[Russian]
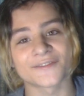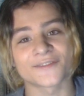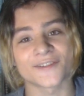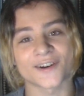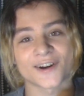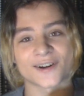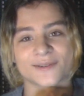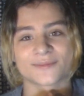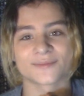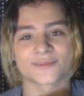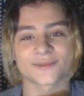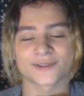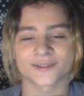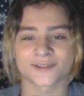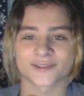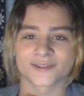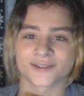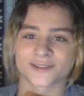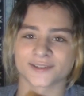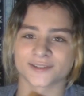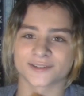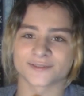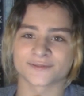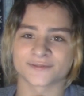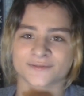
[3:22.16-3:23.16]
вам,
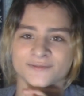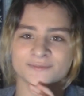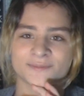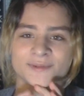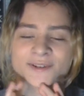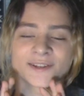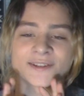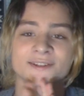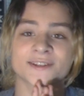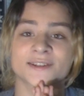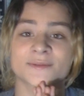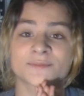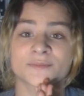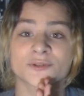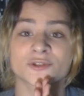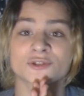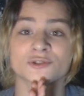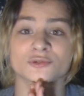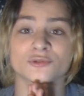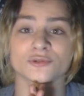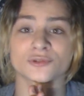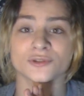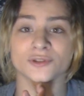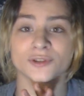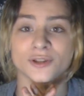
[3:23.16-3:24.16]
э, в принципе,
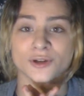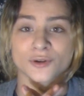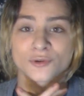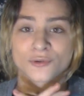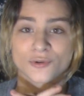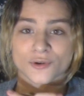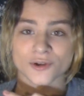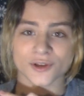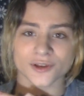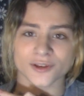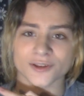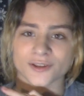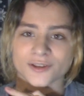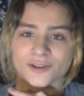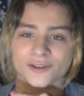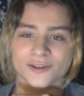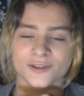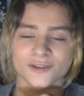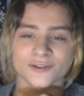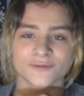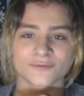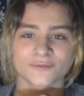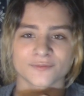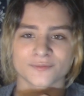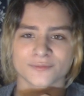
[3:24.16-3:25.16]
что это такое
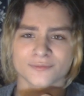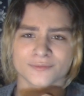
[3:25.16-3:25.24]
и